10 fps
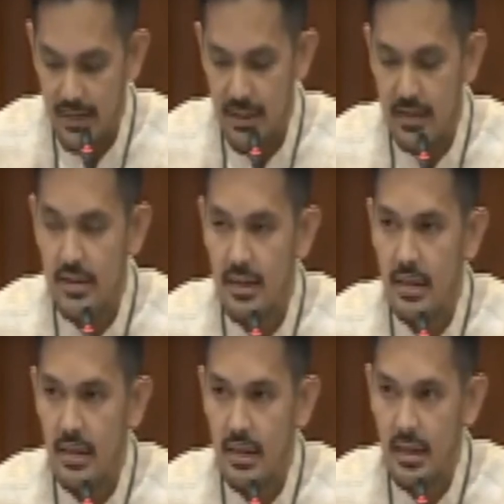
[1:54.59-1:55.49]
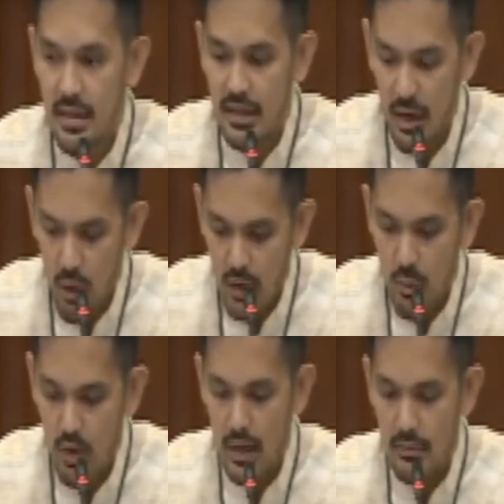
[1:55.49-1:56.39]
Dahil na rin sa nabulgar
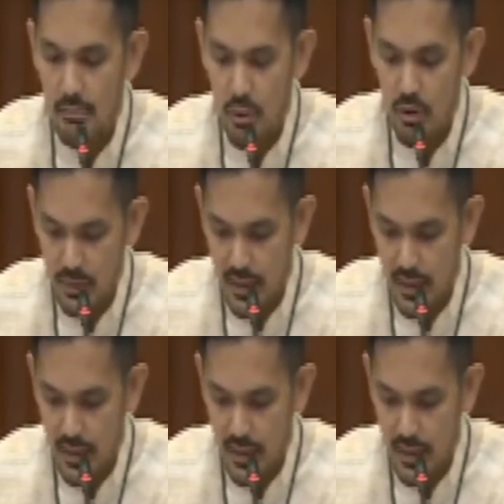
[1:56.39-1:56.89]
na malamafyang